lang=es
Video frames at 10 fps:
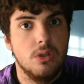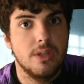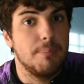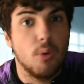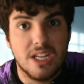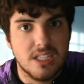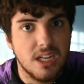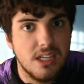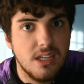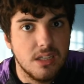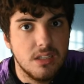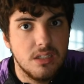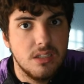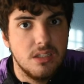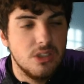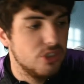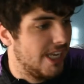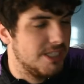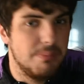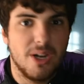Qué poca sangre. O
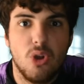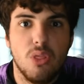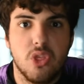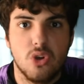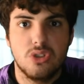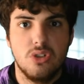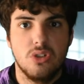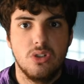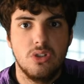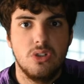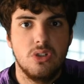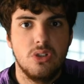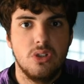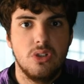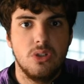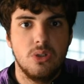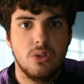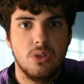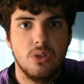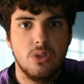sea, es vergonzoso.
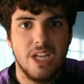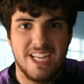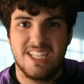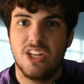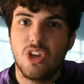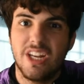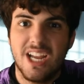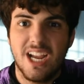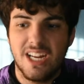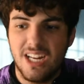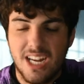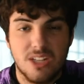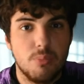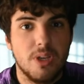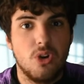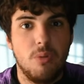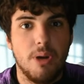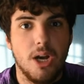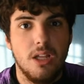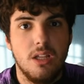¿En serio querían ganar la
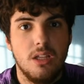Supercopa?